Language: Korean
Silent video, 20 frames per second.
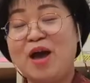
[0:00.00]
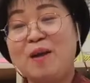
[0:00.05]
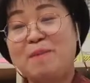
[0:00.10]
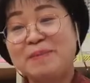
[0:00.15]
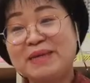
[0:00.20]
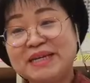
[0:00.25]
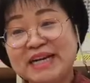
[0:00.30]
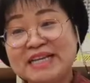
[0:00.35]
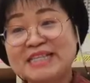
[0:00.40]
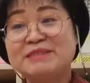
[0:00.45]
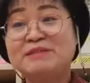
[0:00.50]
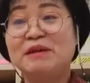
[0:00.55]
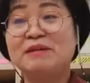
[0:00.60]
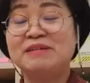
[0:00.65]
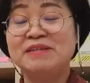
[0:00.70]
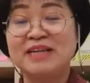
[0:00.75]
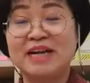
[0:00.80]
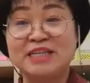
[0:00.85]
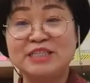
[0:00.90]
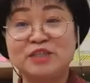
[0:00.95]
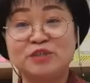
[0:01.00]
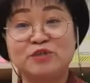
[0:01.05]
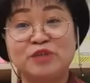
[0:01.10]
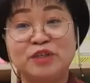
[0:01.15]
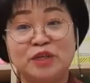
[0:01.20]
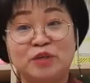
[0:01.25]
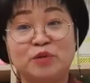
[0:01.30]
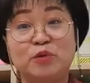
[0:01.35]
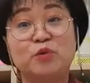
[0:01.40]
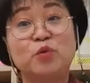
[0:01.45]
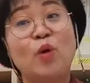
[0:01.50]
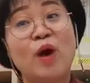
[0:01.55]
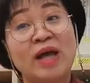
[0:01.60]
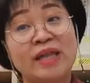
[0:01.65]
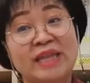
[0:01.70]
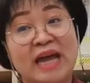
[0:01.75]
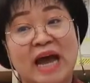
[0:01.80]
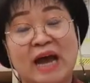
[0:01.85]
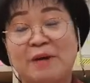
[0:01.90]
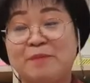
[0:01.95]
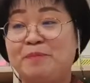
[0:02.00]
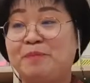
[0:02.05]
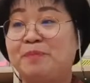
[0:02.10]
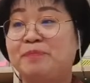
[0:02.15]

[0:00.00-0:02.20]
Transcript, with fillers: 민감성을 가지고 있고 또 하나